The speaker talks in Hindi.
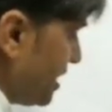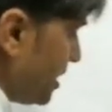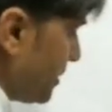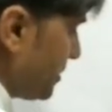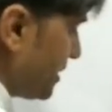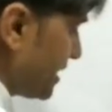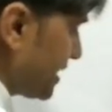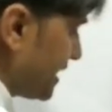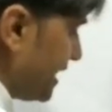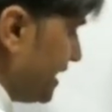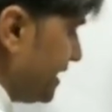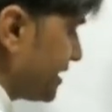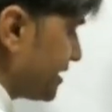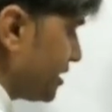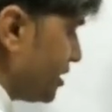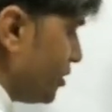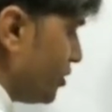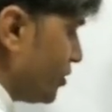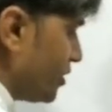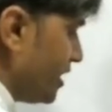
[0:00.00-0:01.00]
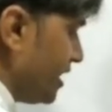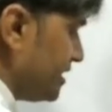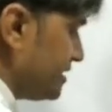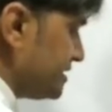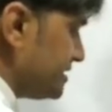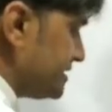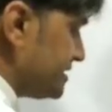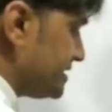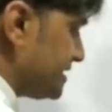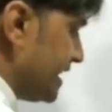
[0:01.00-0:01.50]
यहाँ पर क्या लिखना होगा
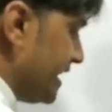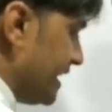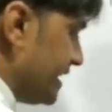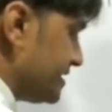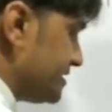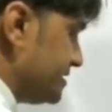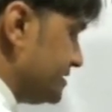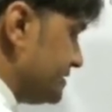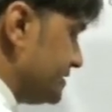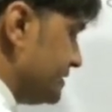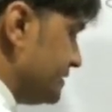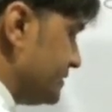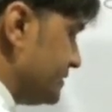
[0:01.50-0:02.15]
सैड